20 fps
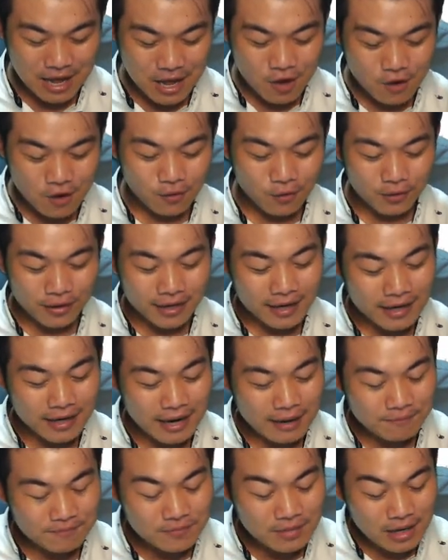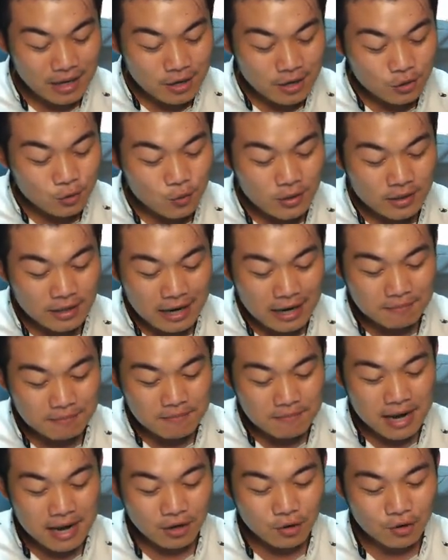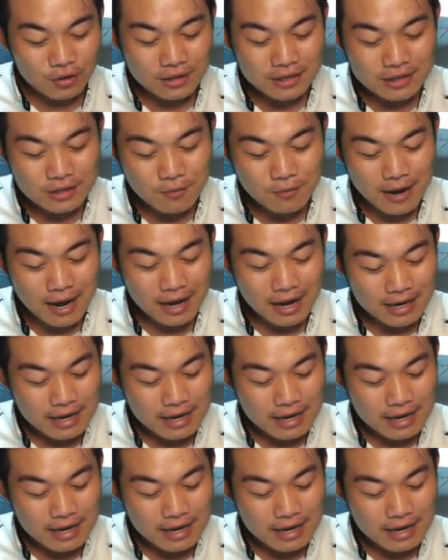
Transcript: โอเคครับ ตัวถัดมาก็คือว่า